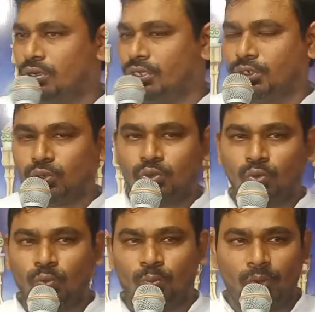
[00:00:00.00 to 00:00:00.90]
క్రీస్తు
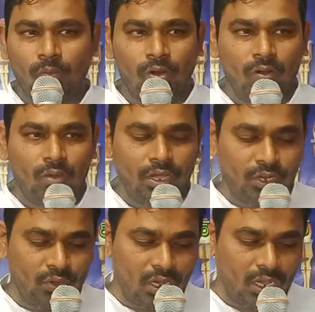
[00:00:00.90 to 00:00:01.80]
ప్రభుల వారి
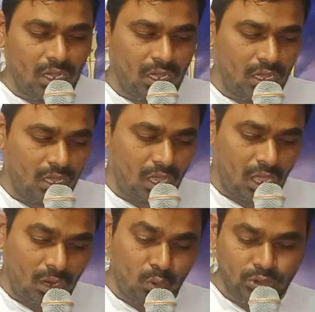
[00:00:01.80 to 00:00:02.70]
యొక్క
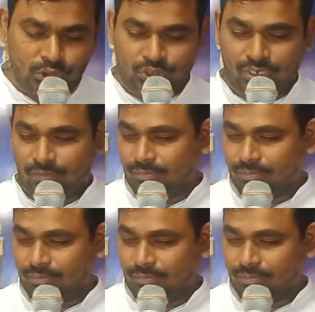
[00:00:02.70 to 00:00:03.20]
ఆలోచన